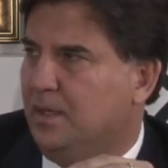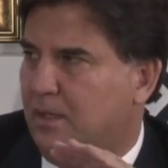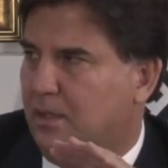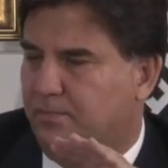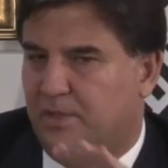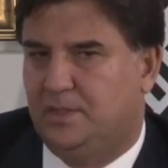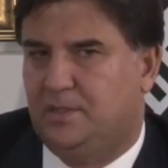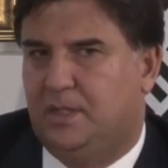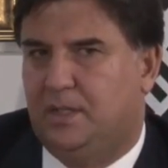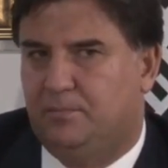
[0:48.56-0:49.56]
E,
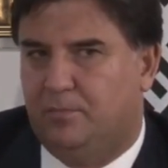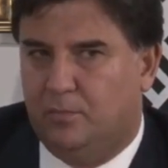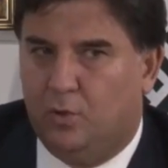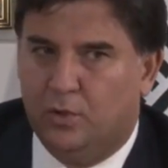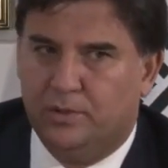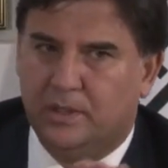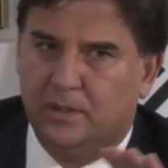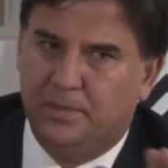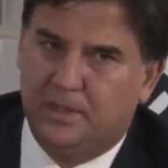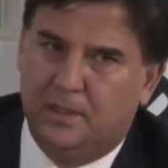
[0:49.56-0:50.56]
biz de
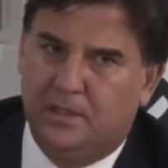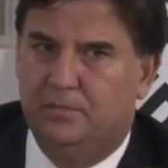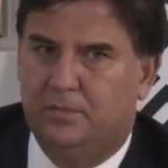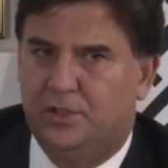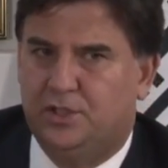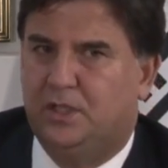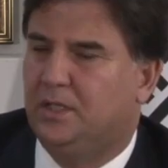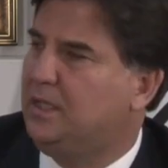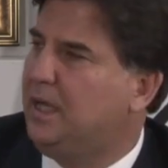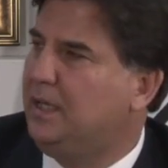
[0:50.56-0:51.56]
oradaki bir takım
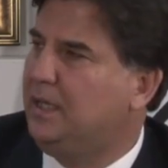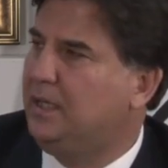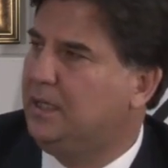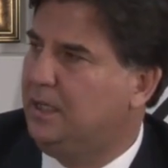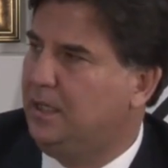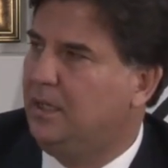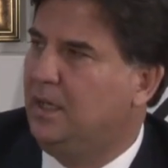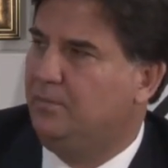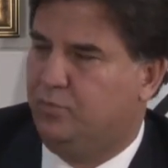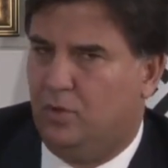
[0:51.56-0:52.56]
işçiliklerle ilgili
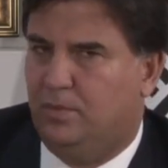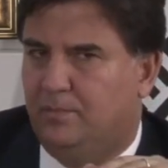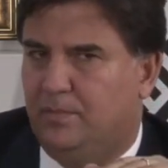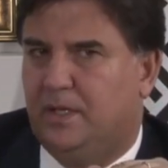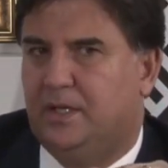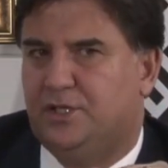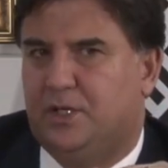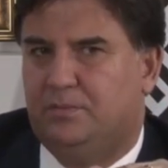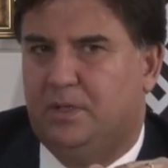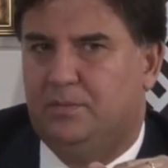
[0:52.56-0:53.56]
problemler
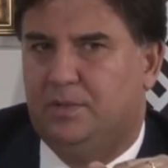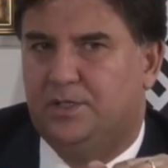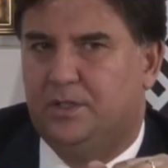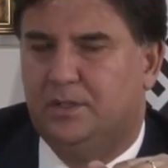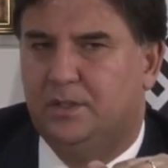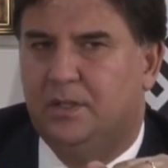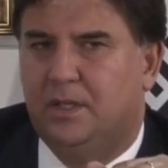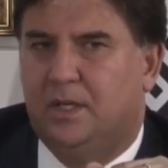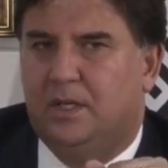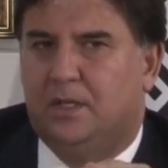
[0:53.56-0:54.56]
yaşanmaya başladı.
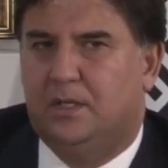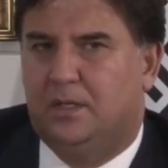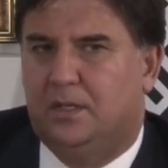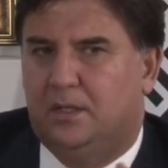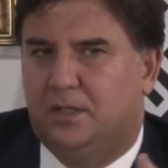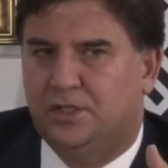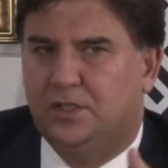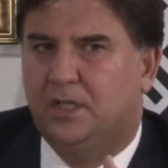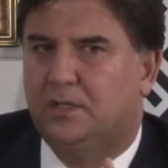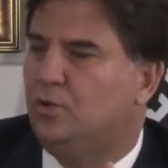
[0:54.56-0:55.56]
E,
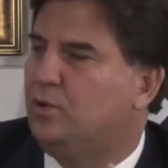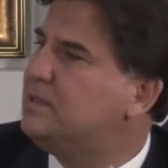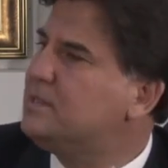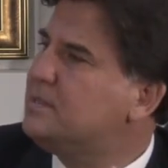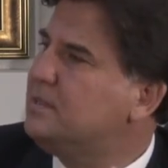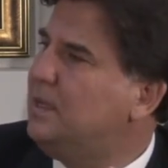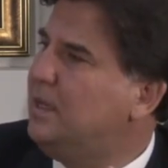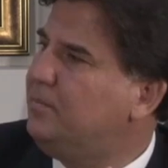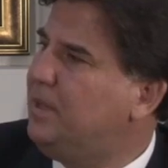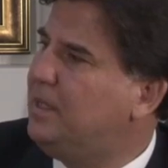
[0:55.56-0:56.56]
işçilik
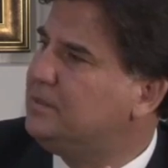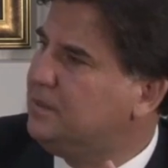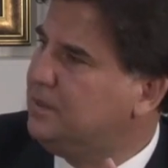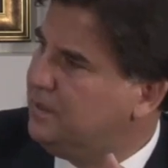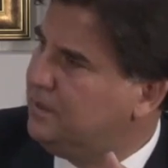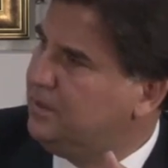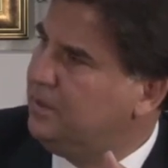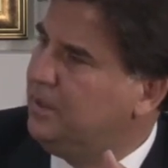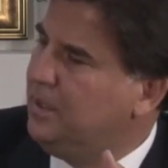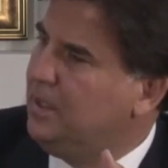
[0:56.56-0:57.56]
noktasında bazı
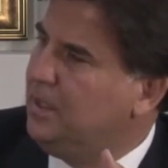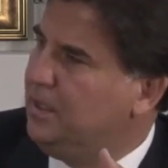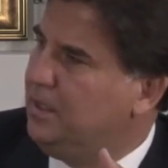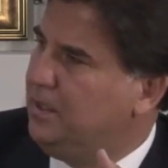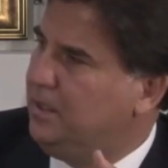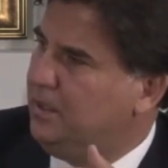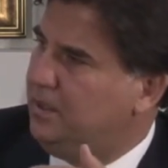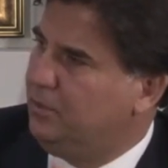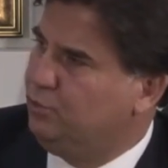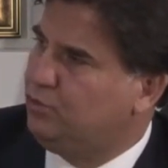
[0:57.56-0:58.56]
e,
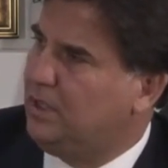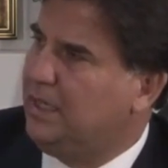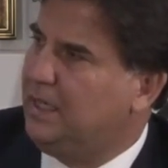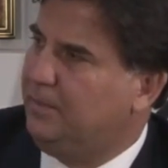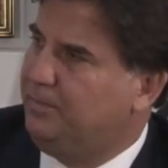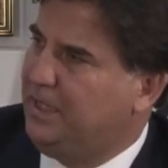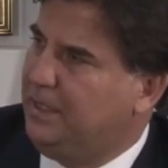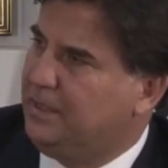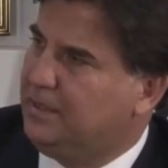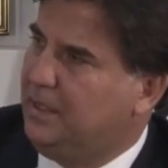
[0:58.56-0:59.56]
ustalarla
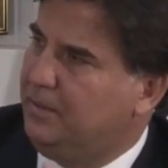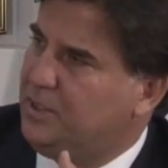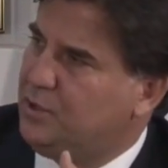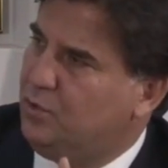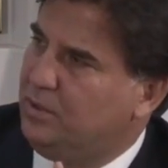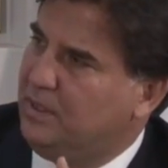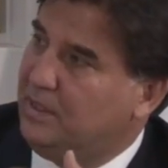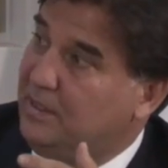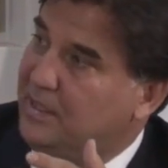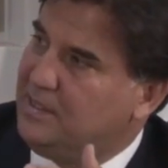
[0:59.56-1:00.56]
birlikte biz
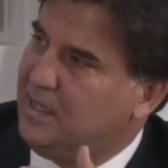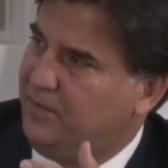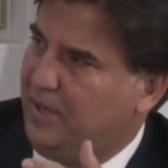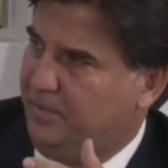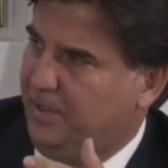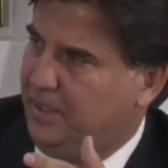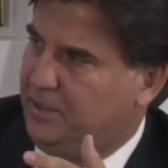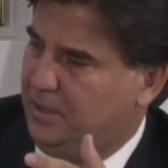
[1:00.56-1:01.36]
onlara destek vermeye